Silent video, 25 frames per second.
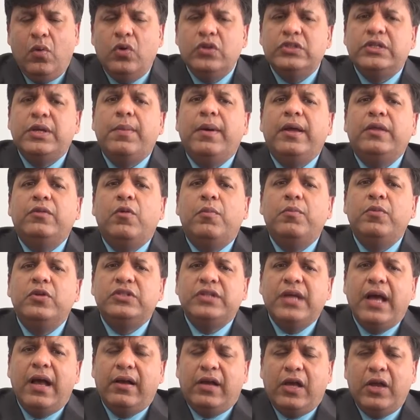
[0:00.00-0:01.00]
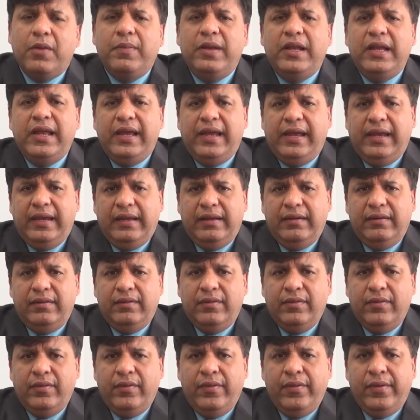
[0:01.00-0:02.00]
उसके बाद वो मुझसे आकर मिले हैं
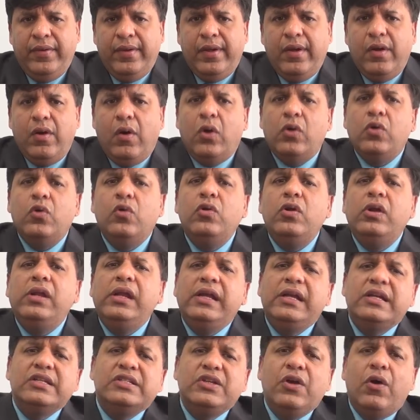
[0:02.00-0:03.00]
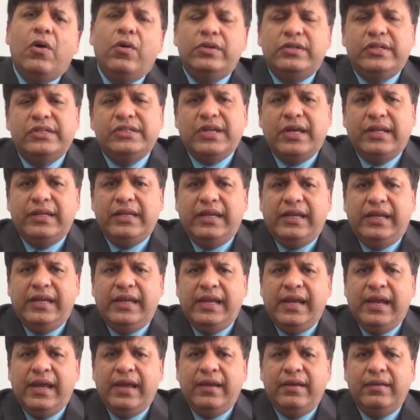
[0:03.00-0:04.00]
और उन्होंने किसी और से शादी
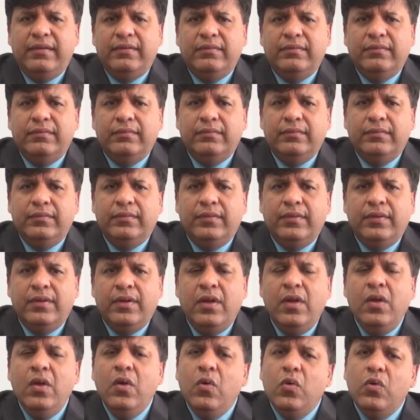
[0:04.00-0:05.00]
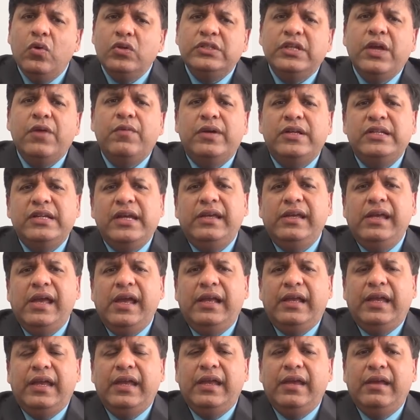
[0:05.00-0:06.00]
की है उसकी वजह यह
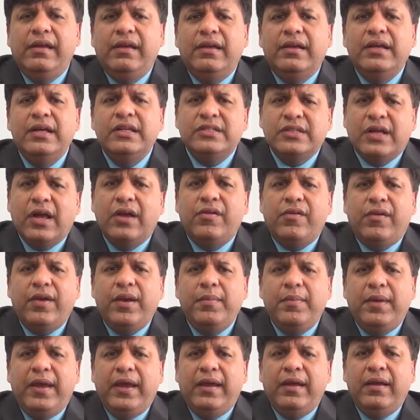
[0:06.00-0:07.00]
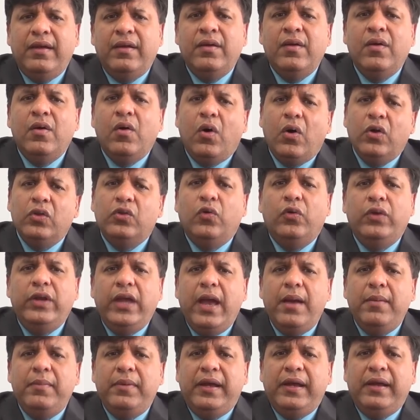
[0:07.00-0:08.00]
है कि इस कंट्री में और
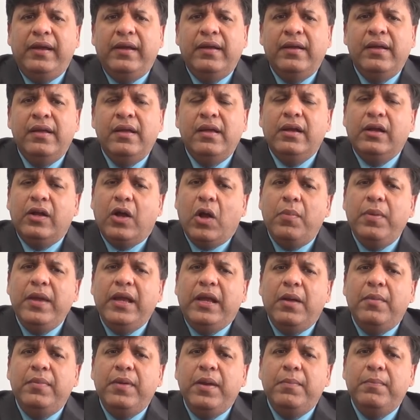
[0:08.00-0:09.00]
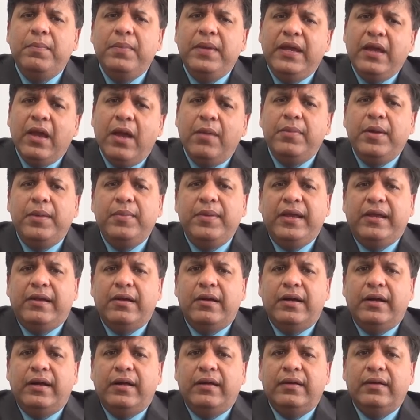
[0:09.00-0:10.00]
दुनिया में कभी कभी मियाँ बीवी
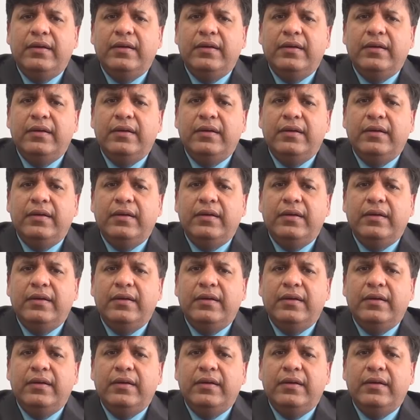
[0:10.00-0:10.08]
का